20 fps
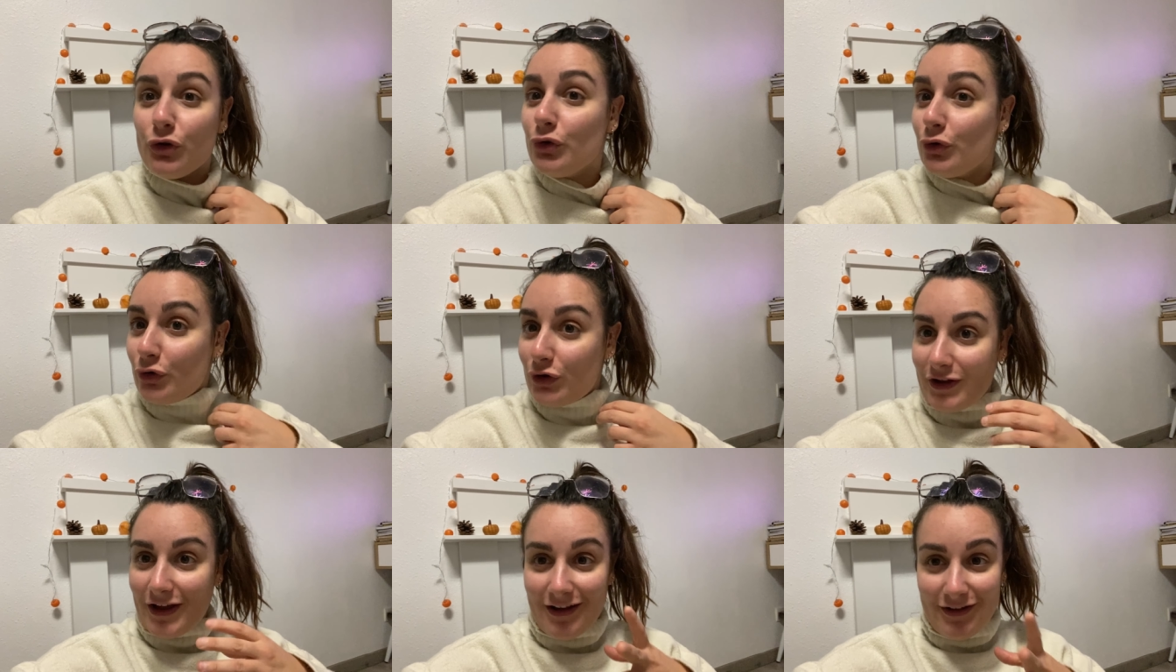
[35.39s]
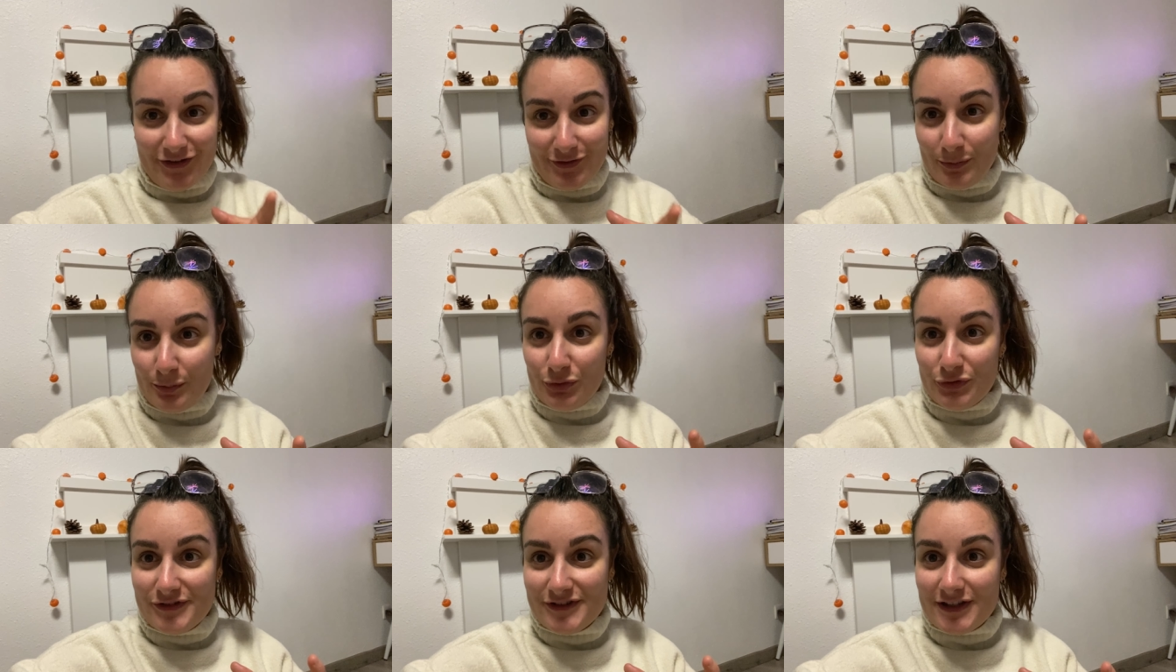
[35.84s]
donc 40
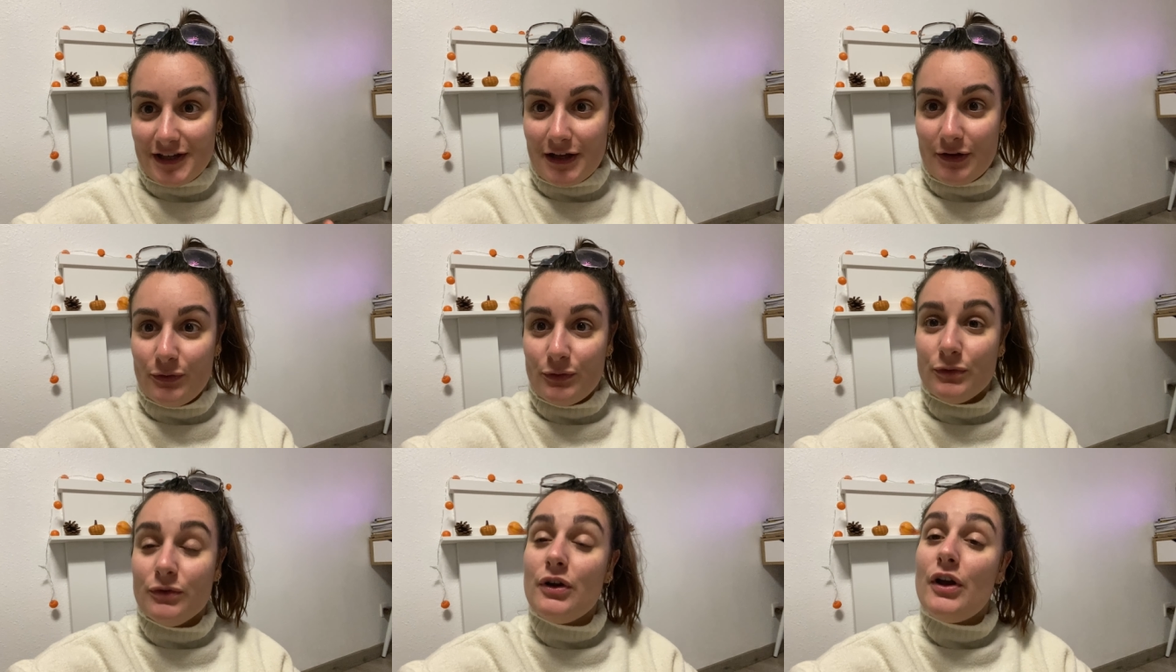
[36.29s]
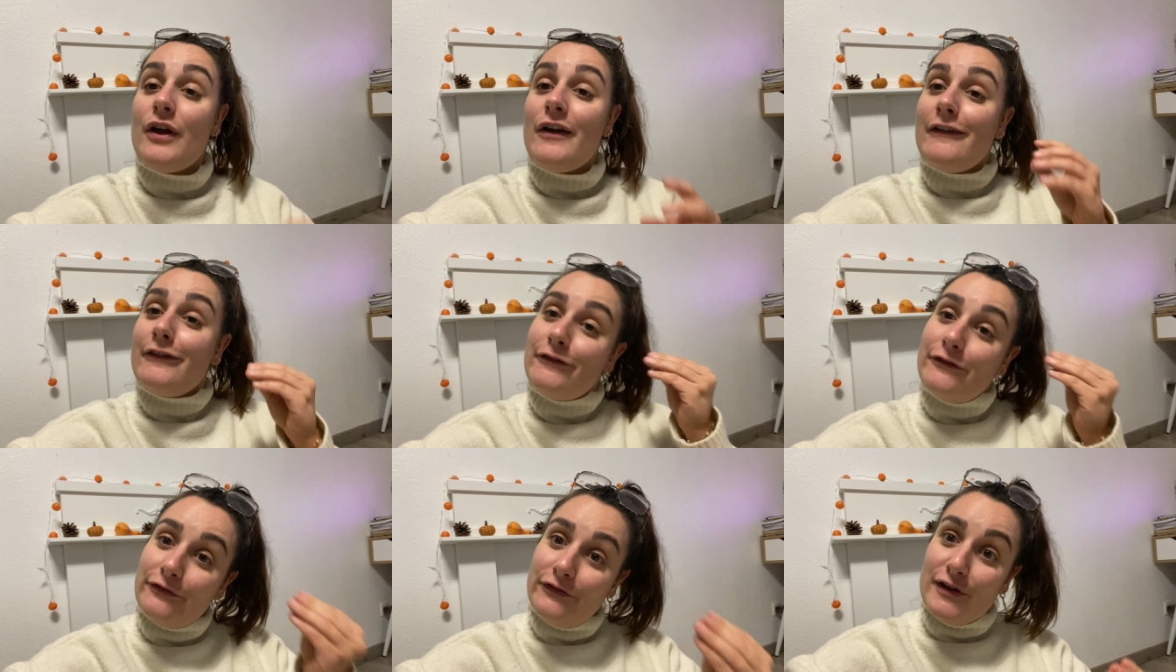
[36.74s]
petits cadeaux
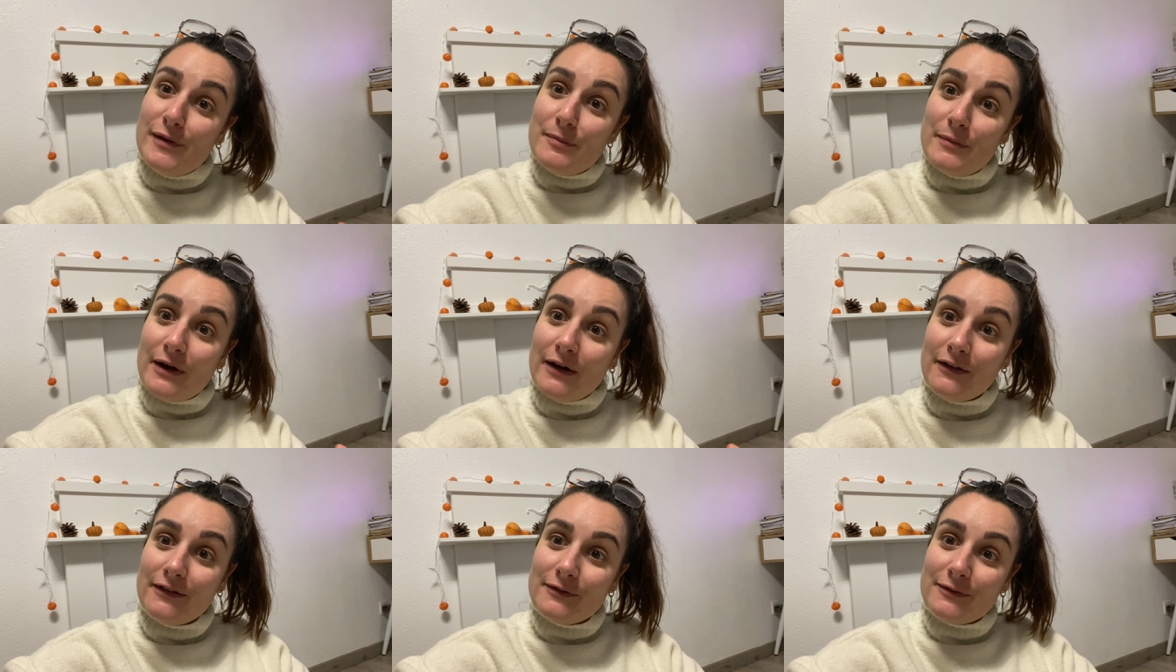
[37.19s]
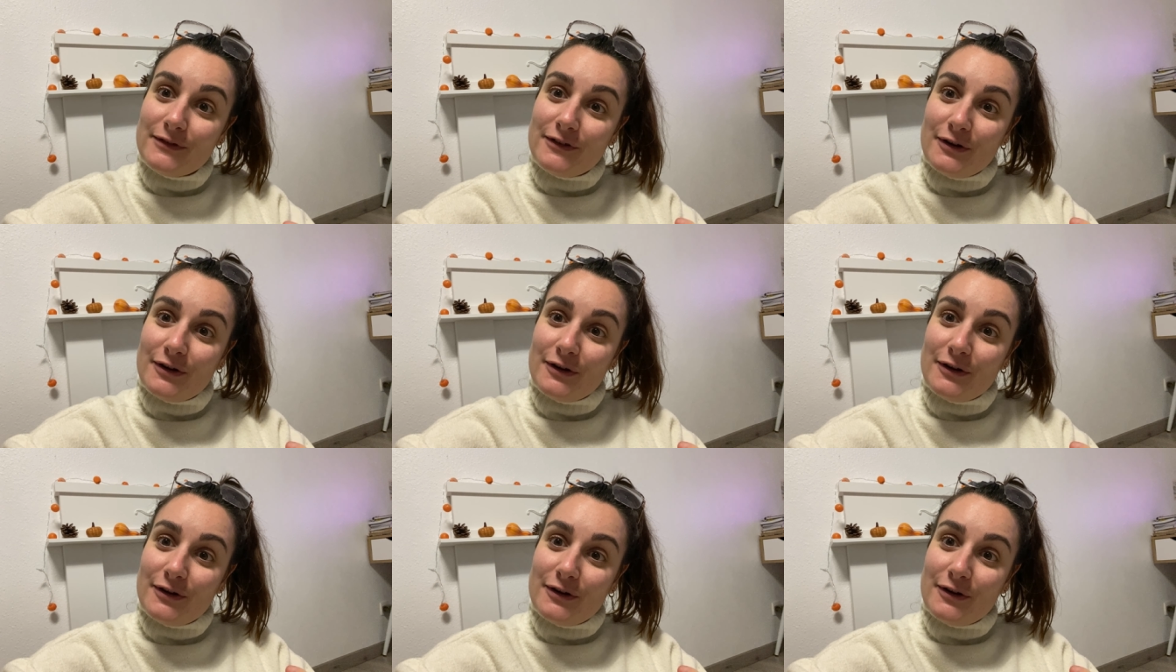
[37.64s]
faits main.